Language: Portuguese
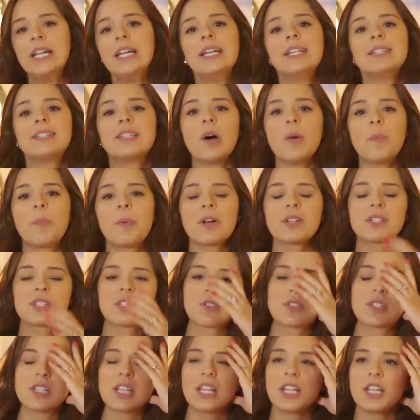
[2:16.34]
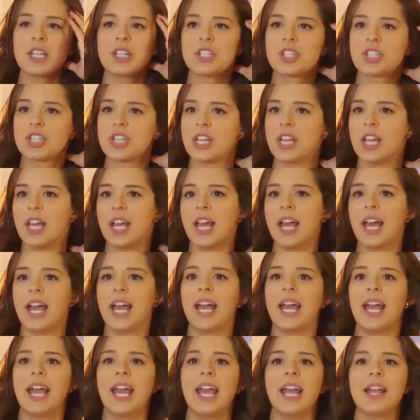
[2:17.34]
Então pode ser o seguinte:
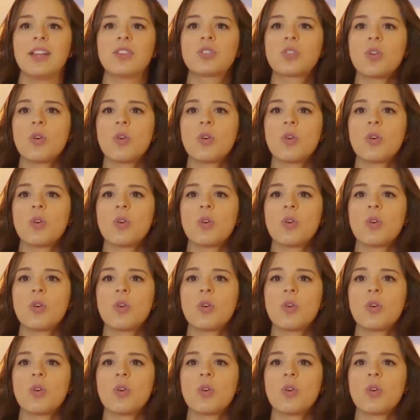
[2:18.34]
é,